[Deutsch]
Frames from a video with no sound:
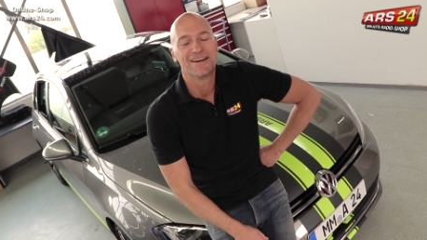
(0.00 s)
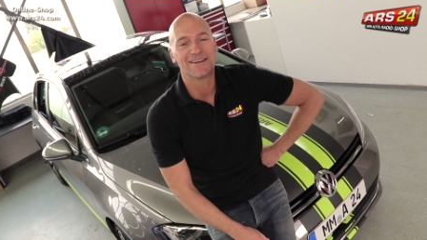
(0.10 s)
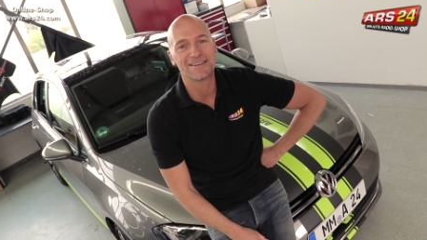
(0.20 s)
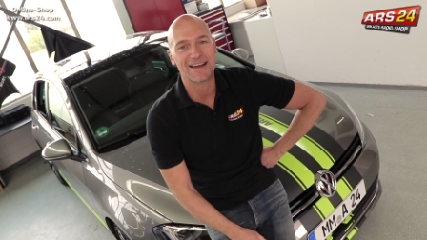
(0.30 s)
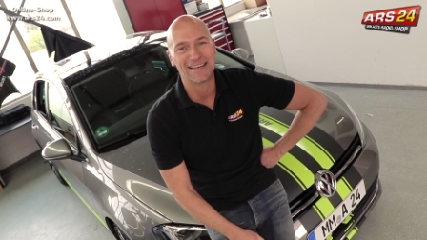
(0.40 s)

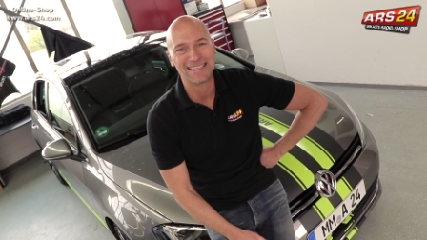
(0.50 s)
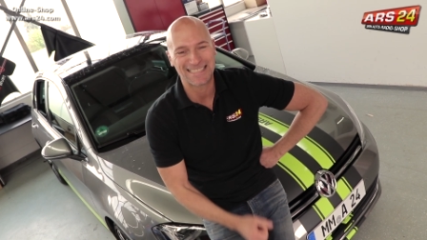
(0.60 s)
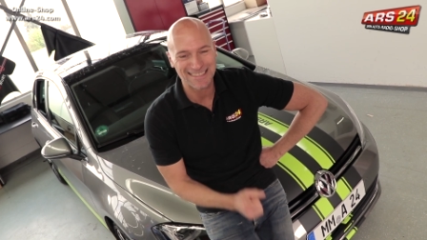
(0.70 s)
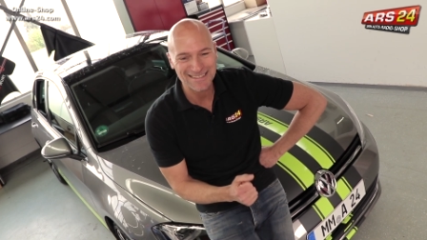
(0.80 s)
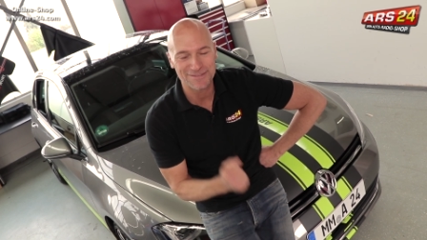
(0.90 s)
Äh, ein
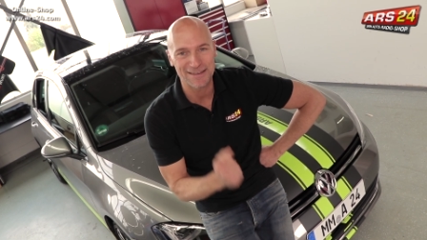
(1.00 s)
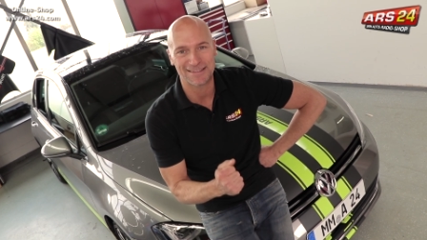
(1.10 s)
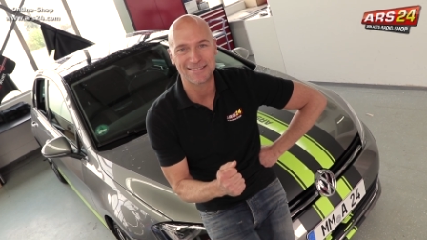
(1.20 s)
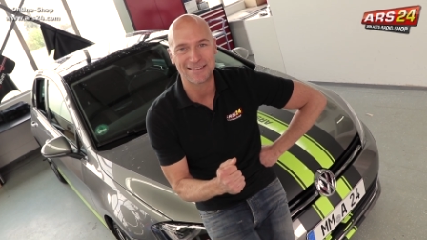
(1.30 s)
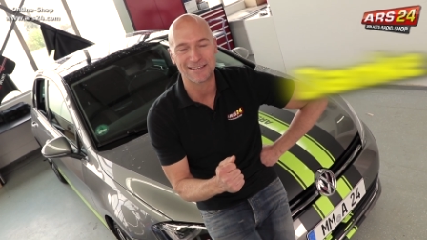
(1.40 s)
ganz
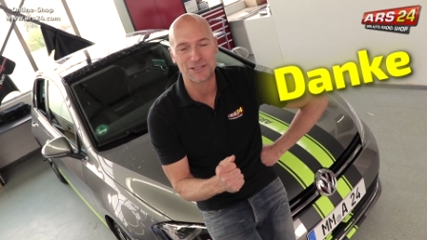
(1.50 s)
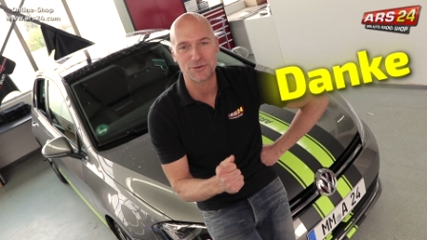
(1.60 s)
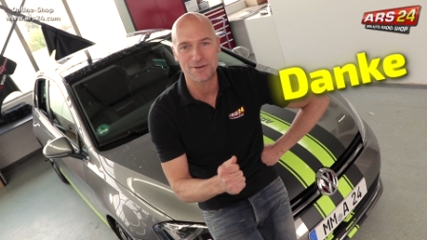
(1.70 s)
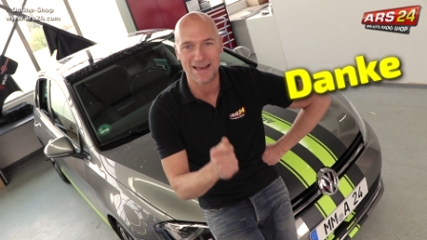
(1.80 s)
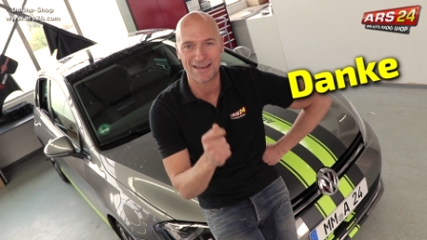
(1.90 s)
fettes
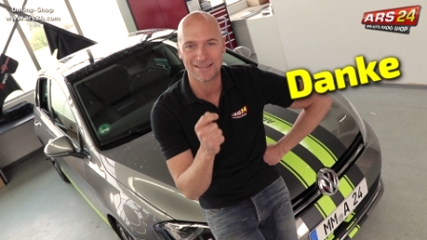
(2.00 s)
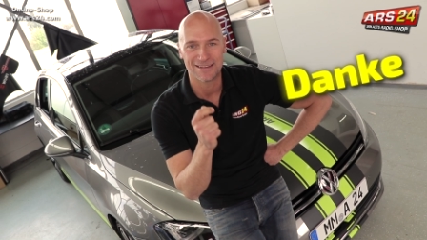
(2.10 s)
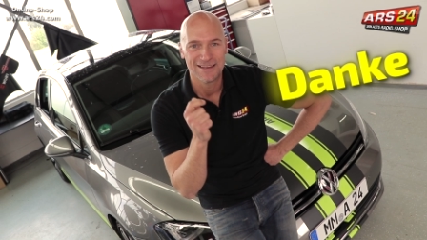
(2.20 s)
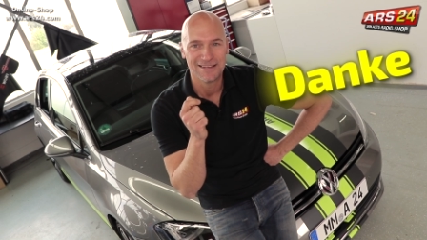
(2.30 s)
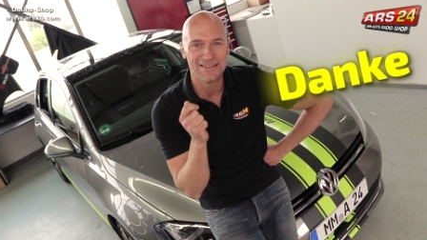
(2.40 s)
Dankeschön an
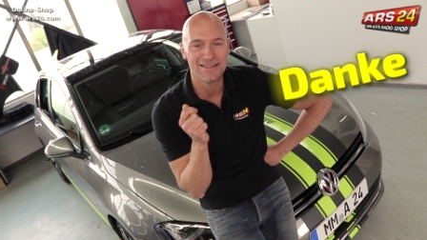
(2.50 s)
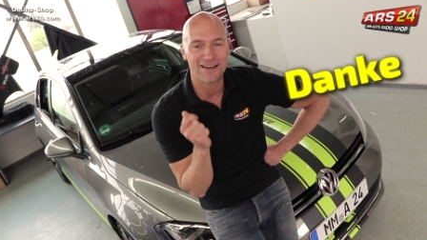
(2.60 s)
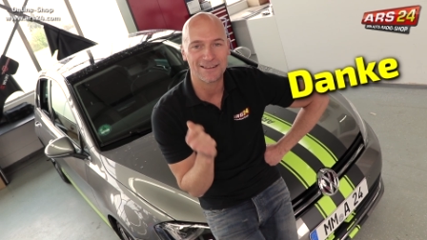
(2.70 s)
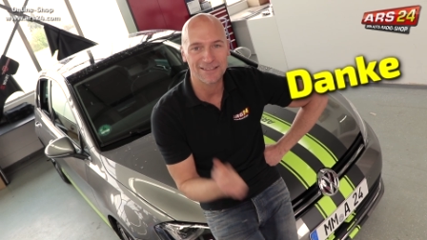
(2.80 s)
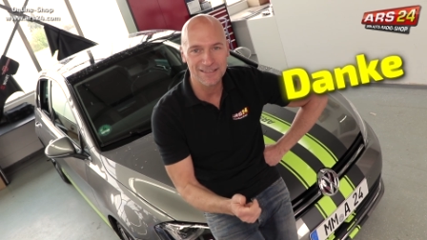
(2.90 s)
die
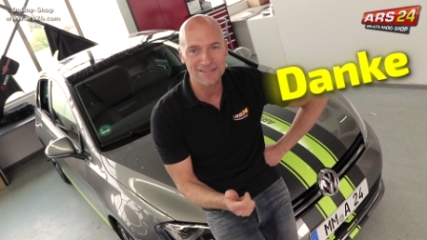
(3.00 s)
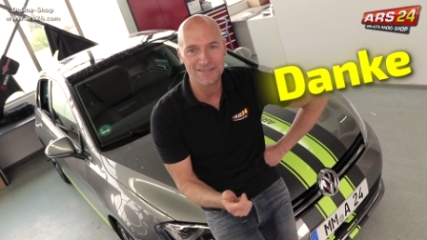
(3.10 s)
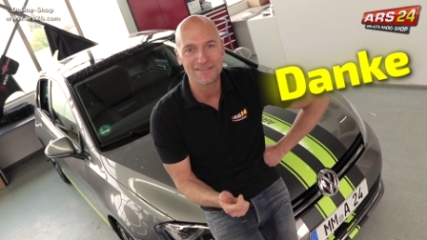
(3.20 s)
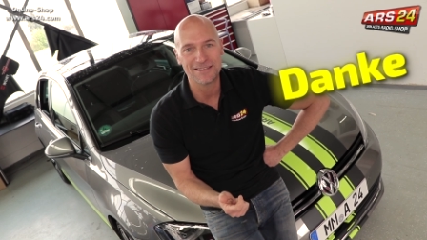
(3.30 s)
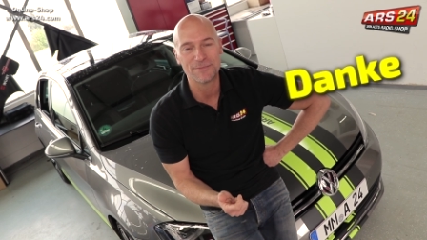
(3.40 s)

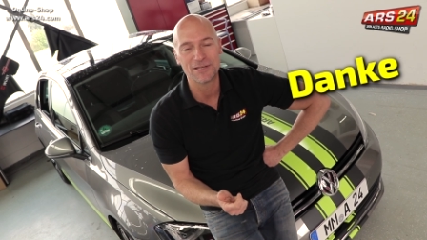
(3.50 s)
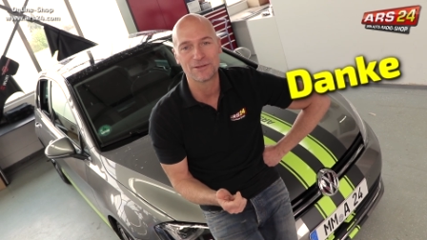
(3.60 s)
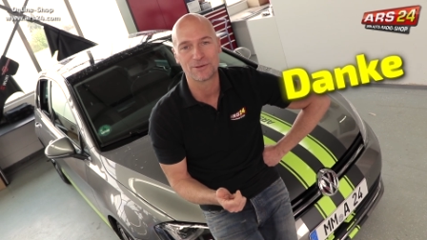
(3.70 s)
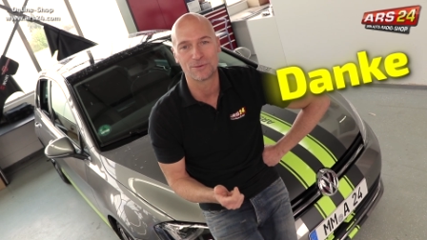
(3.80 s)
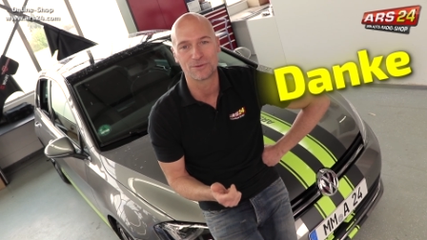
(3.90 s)
Lageristen, die im
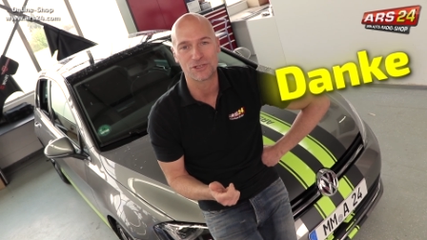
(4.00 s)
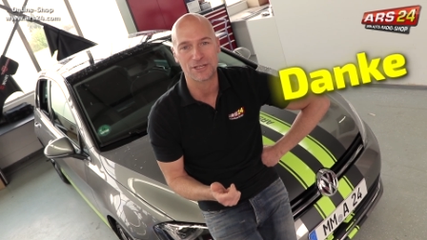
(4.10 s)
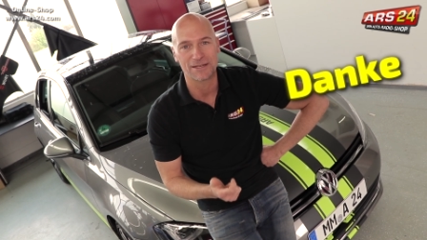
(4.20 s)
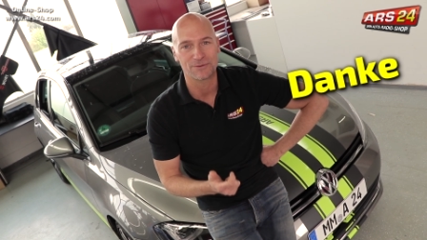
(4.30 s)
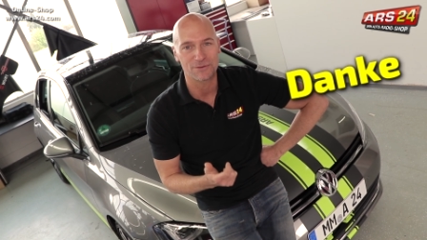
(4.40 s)
Hintergrund
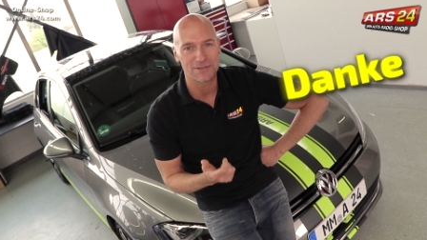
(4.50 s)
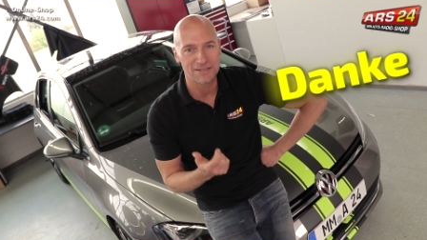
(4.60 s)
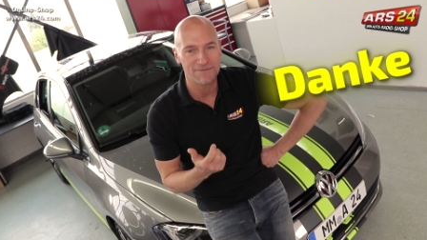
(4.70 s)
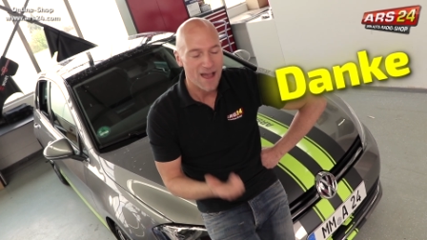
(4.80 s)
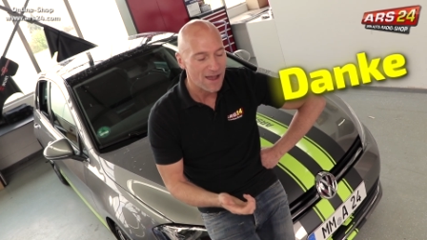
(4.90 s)
stehen und uns
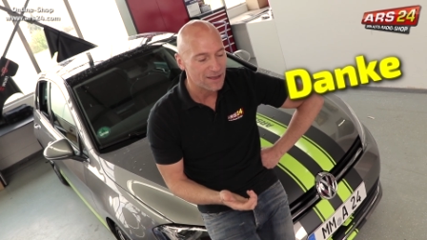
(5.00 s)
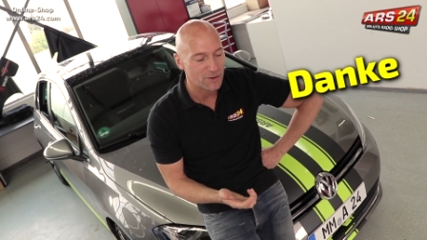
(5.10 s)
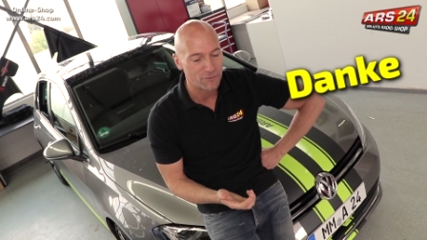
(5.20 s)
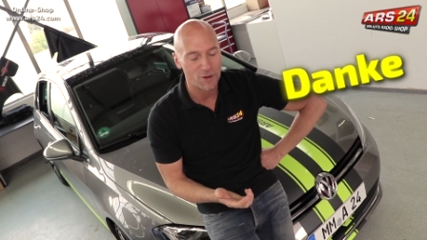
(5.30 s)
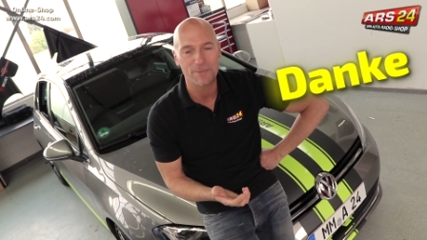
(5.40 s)
die Ware
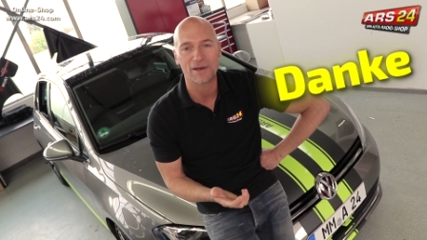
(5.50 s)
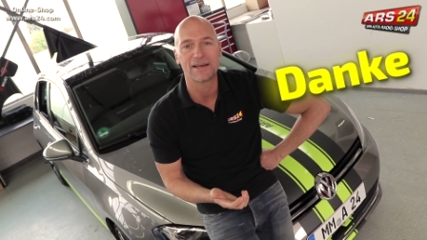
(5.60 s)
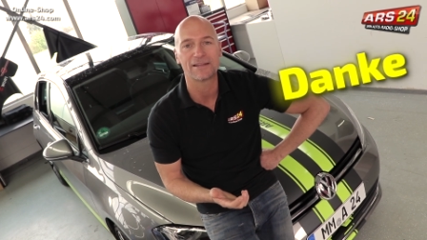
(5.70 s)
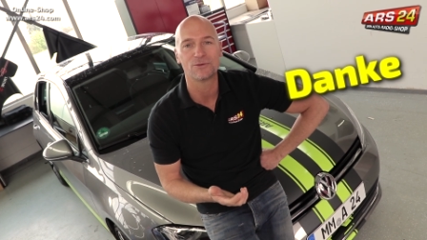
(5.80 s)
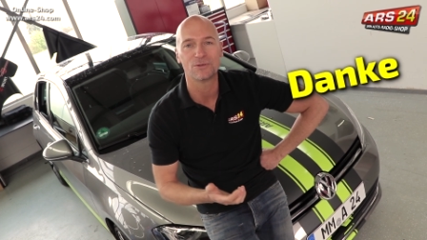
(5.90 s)
auch
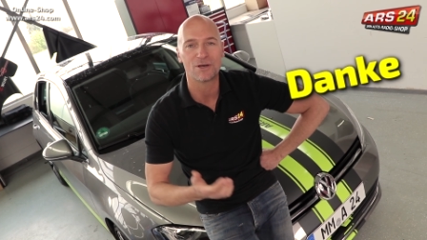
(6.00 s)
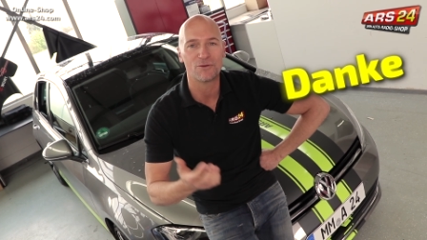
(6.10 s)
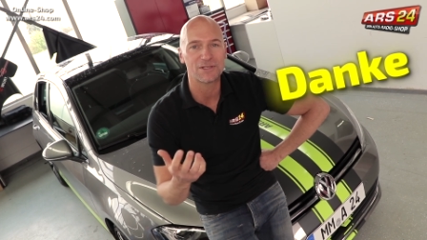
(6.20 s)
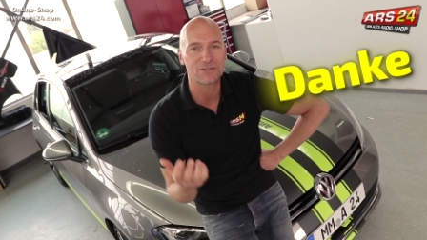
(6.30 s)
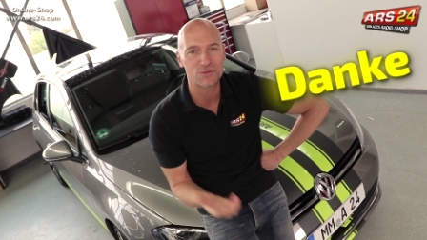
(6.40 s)
vorbereiten und
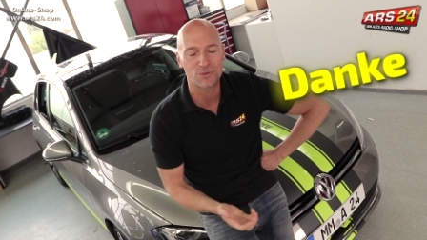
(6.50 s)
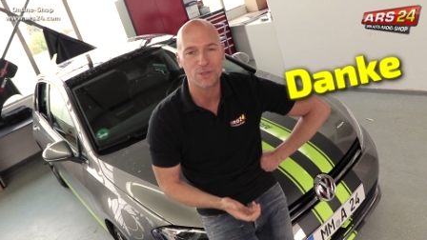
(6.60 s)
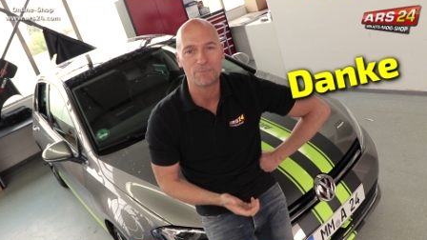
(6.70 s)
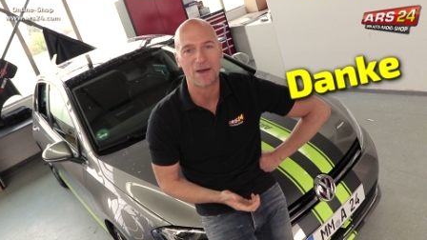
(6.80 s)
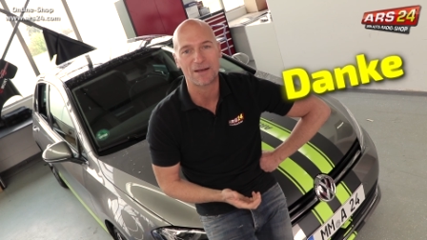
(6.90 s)
auch wieder
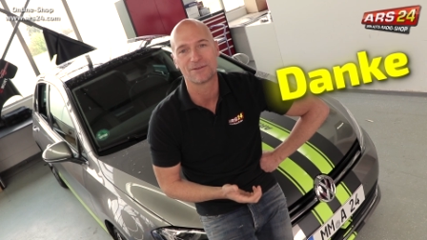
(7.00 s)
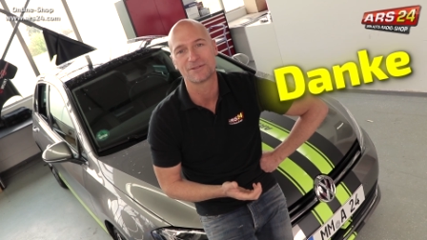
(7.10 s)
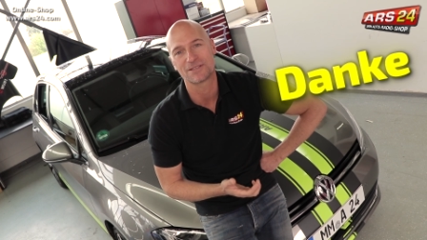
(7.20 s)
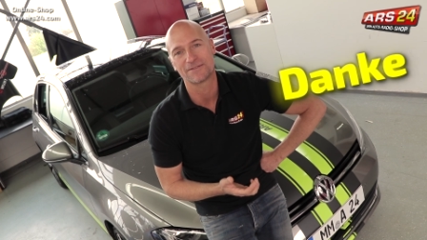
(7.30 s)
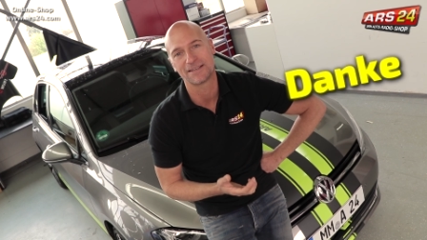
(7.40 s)
zurückpacken
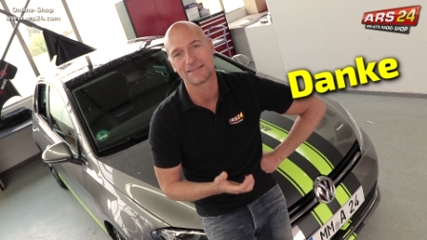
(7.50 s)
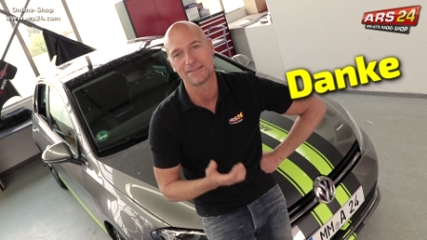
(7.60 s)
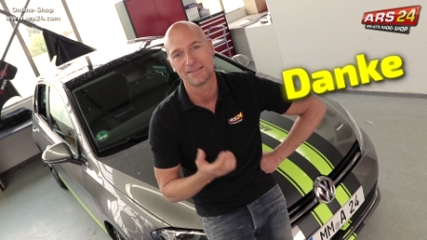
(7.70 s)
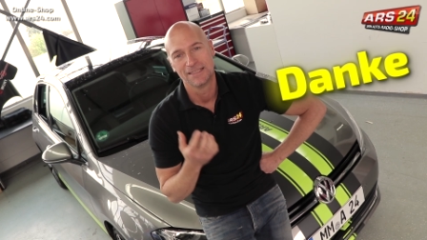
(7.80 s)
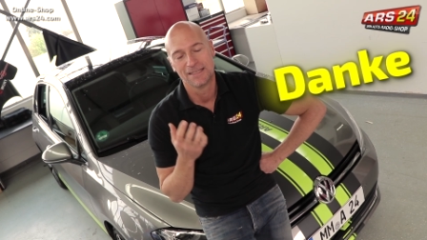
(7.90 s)
und so weiter.